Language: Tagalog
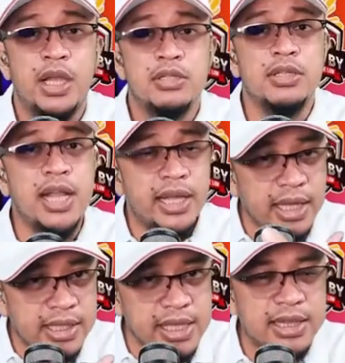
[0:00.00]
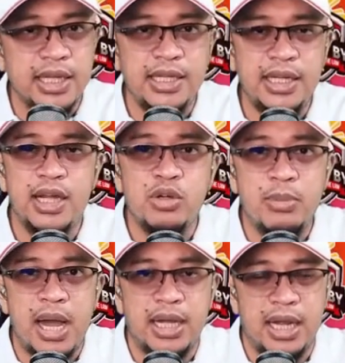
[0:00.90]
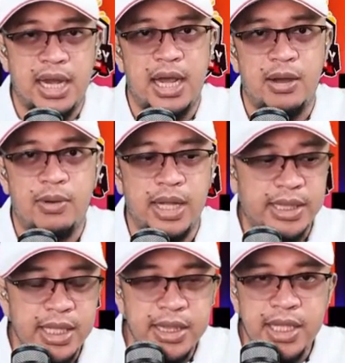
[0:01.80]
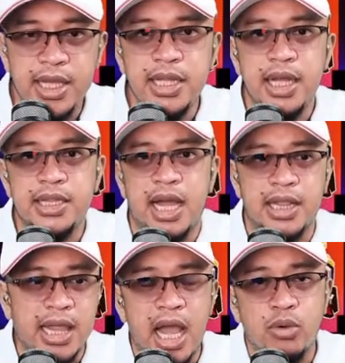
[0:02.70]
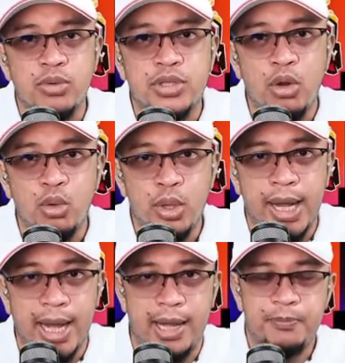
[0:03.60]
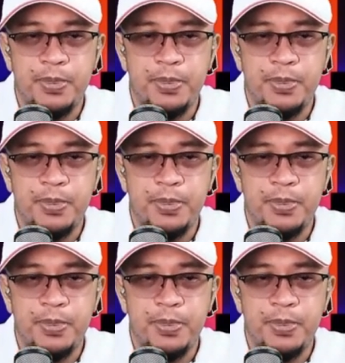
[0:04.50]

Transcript: So nakikita nilang gumagalaw at hindi nagtatago sa lungga.